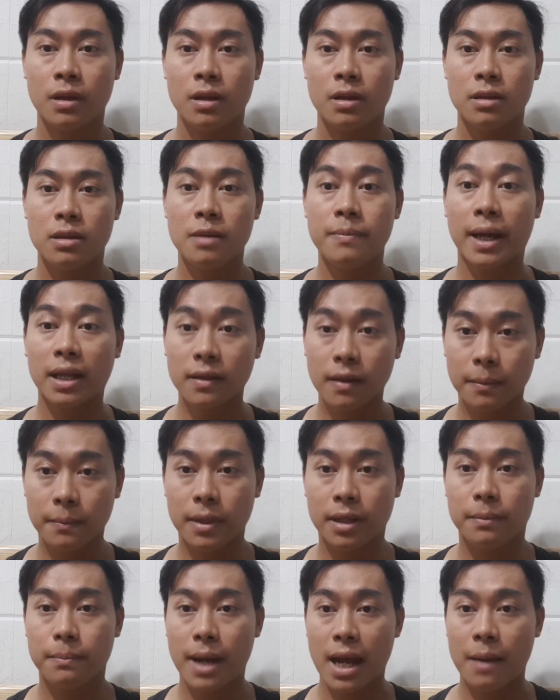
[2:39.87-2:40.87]
như bản thân
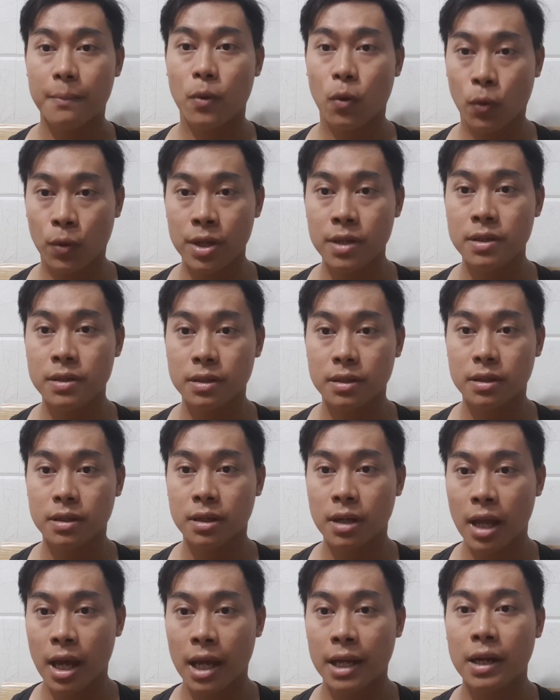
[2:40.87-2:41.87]
mình 3 buổi
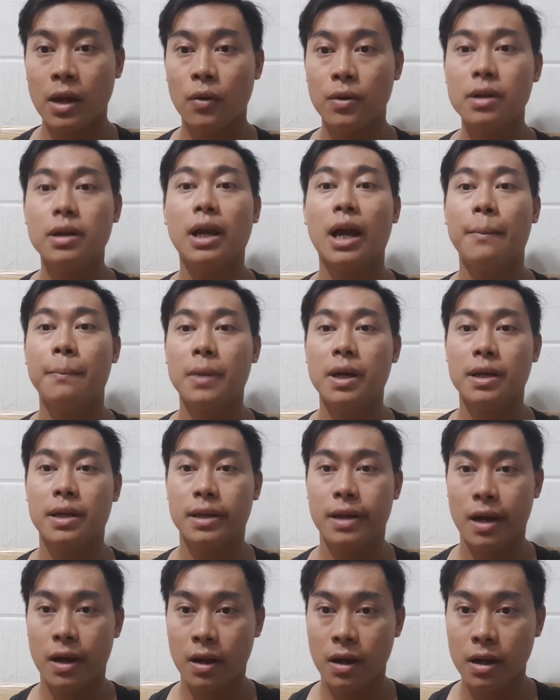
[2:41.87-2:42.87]
để nói được âm ì
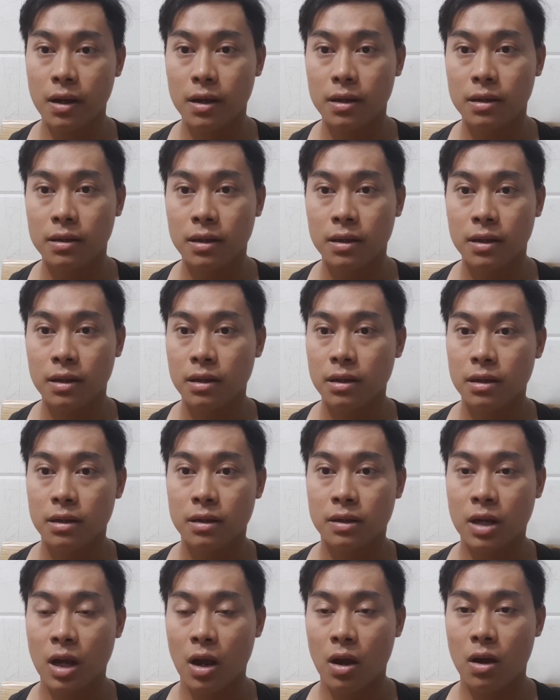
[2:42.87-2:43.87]
đó
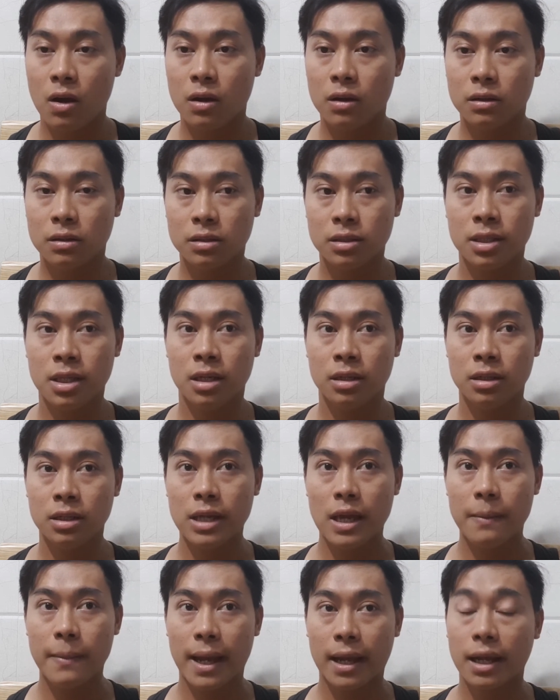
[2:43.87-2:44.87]
còn những
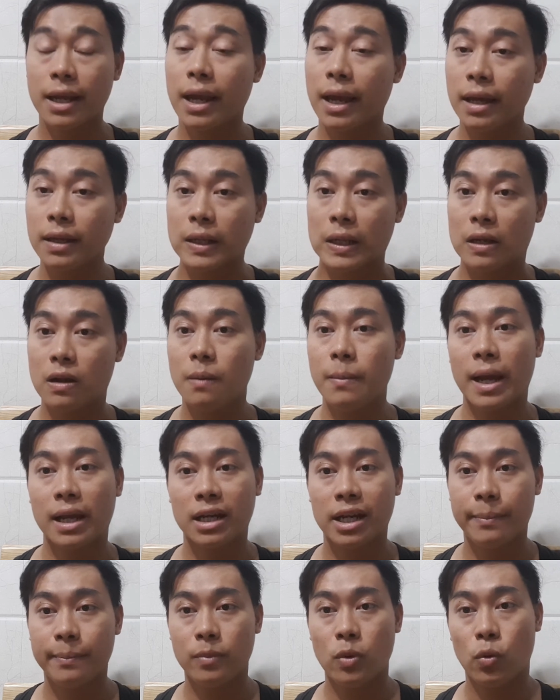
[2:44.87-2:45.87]
cái bạn khác thì có bạn
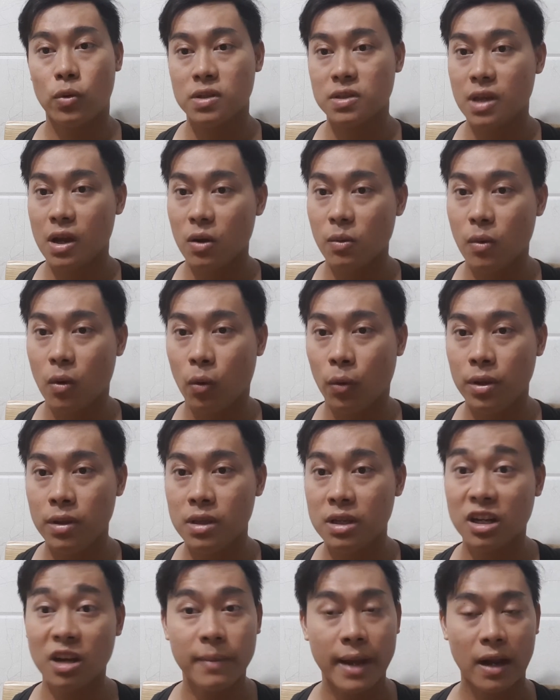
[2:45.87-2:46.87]
5 buổi 6 buổi
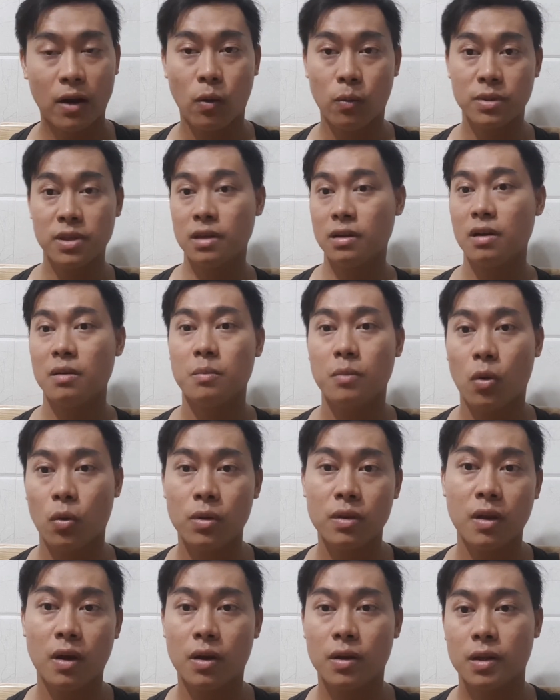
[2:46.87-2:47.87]
nhưng các bạn cũng chỉ có một
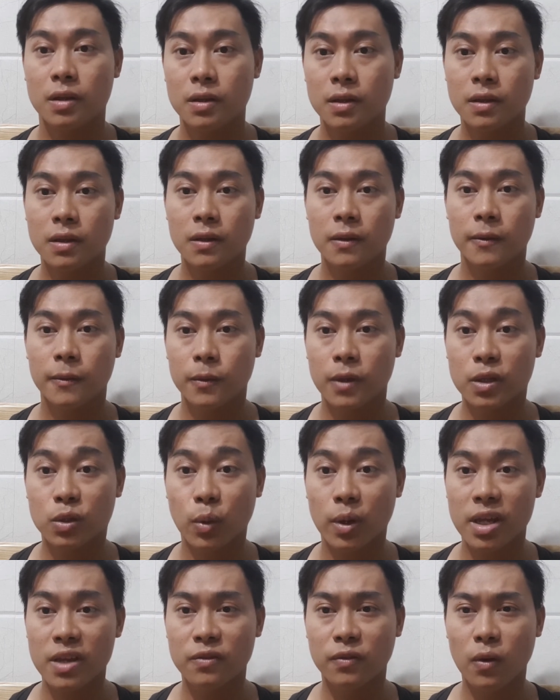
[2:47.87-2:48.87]
buổi thôi thì
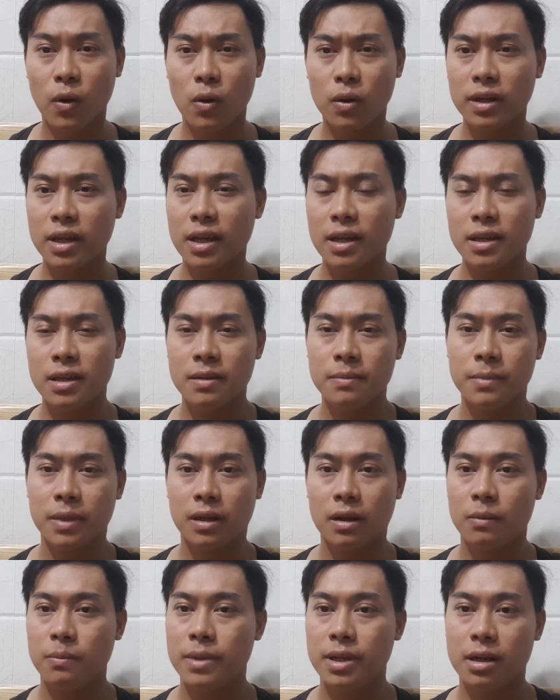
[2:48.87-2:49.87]
tùy vô cái mình
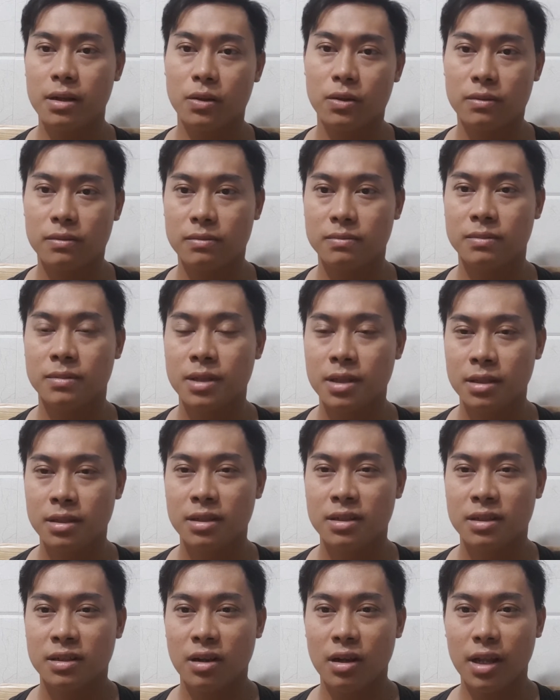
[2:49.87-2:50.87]
không biết là
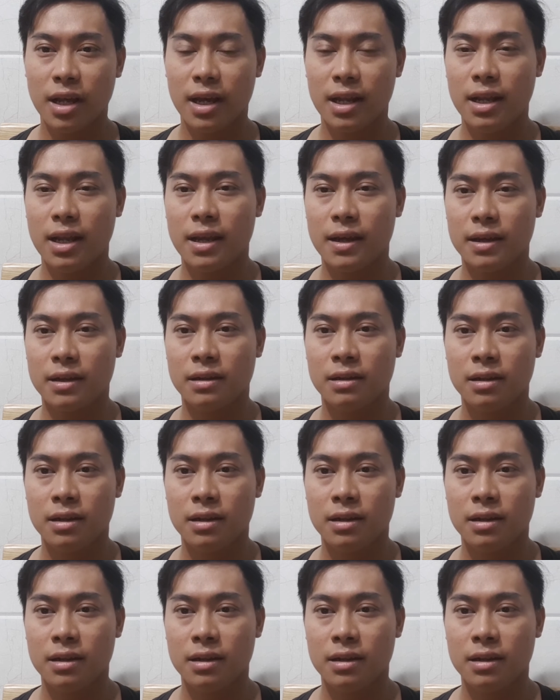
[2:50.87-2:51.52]
có thể là